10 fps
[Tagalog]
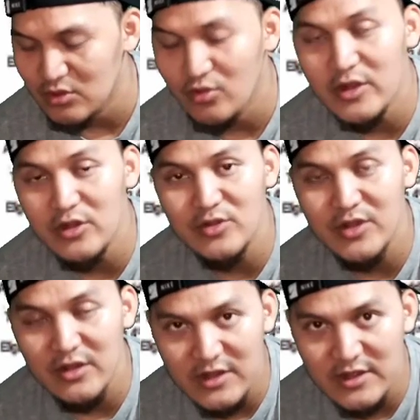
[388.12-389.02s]
Noel
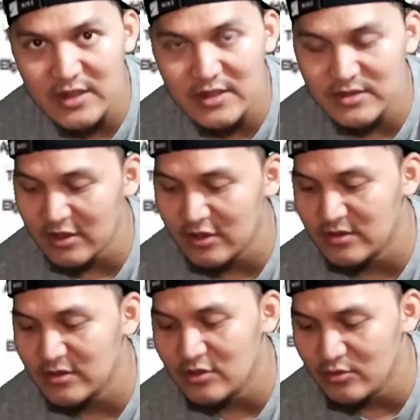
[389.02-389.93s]
Lunag na, nakasakay
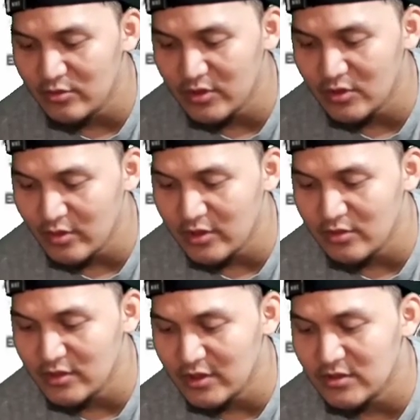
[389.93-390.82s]
na si
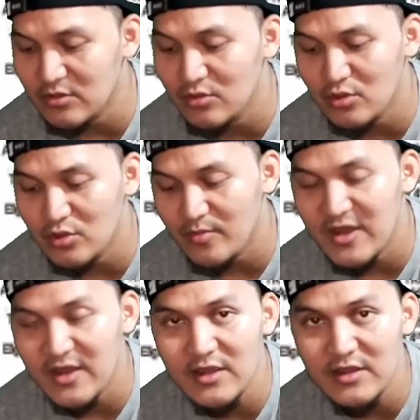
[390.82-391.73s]
Noel Lunag. Siguro
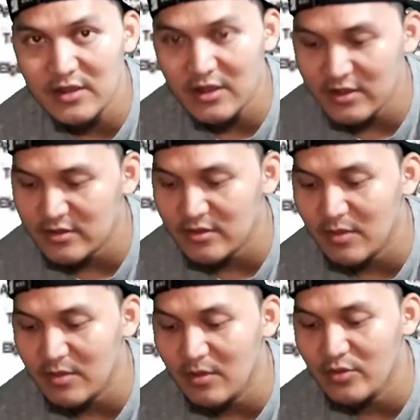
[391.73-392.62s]
naman kayang-kaya niya.
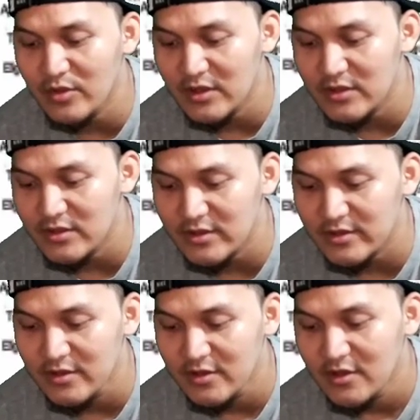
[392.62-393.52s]
Babawian niya yan.